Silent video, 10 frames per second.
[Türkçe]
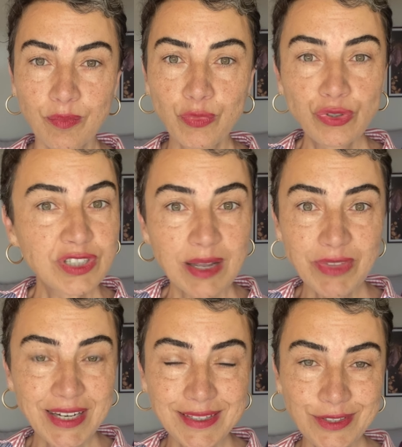Bunun tam
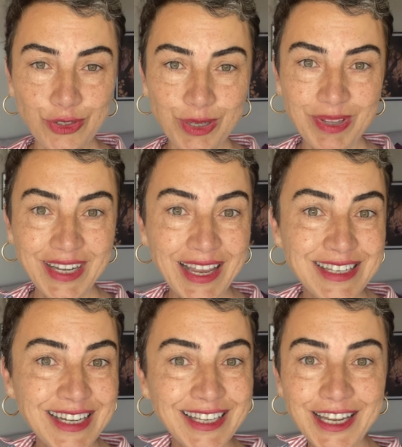tersi de olabilir.
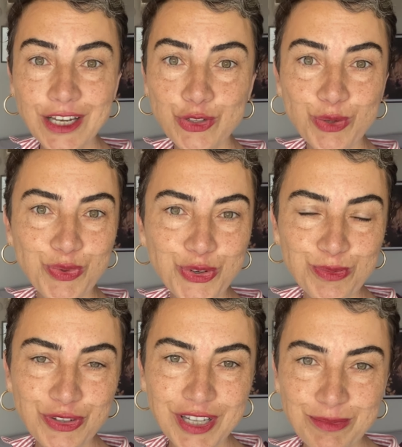Gelecekle ilgili çok büyük
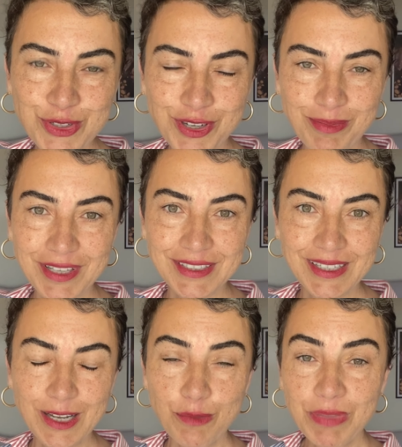umutlarımız olabilir.
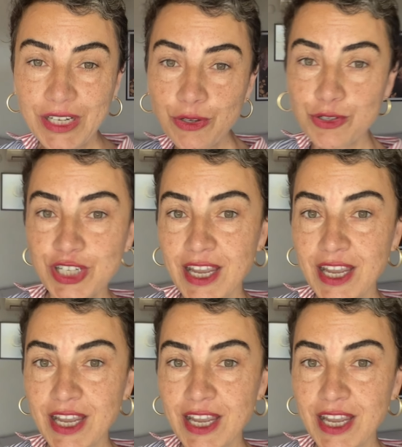Bir an önce